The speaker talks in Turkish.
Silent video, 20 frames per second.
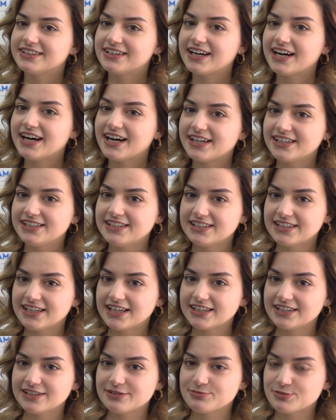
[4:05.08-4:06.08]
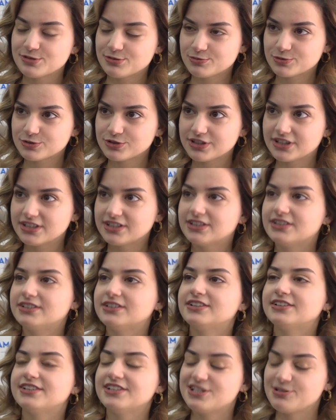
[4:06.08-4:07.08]
Ailelerle biz burada
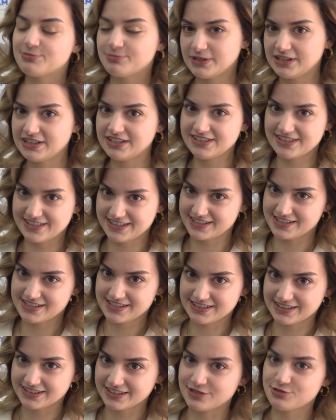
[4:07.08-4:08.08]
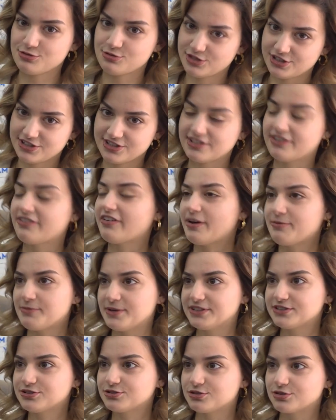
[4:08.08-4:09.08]
e, işbirliği içerisinde süreci devam
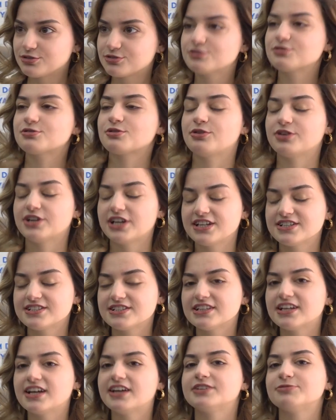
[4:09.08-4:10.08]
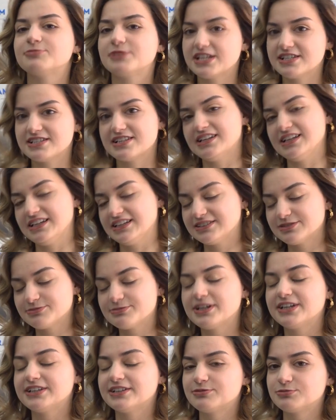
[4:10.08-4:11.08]
ettiriyoruz. Öğrenciler bireysel
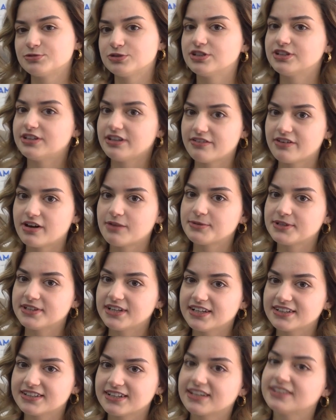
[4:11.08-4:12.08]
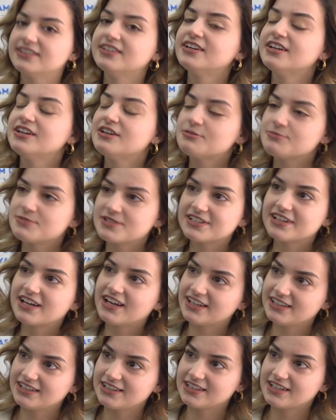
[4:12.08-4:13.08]
eğitimlerine burada devam ederken biz de
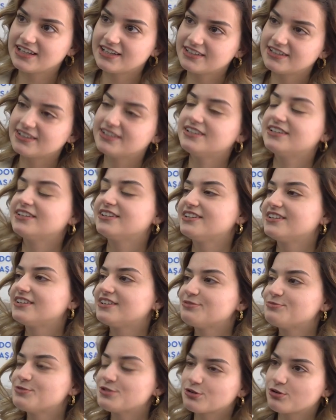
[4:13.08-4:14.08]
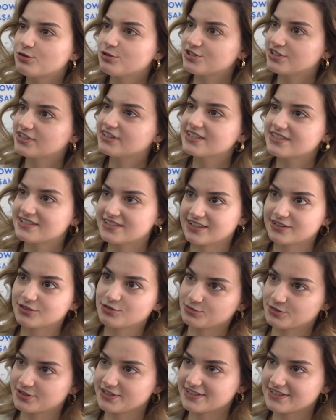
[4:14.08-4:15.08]
ailelerle e, psikolojik destek
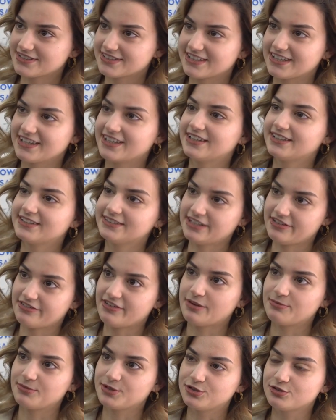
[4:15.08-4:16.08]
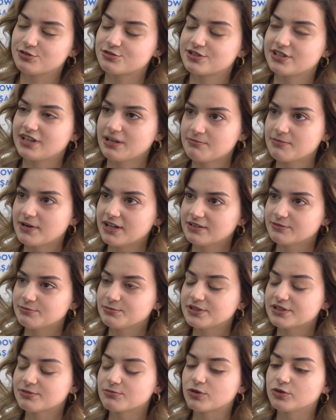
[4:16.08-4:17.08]
noktasında devam ediyoruz rehberlik
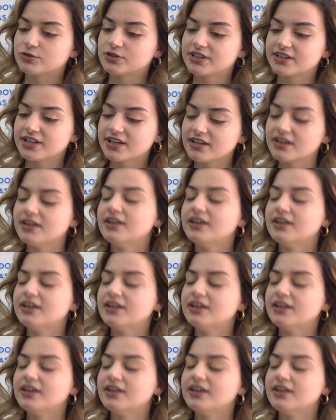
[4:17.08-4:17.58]
birimi olarak.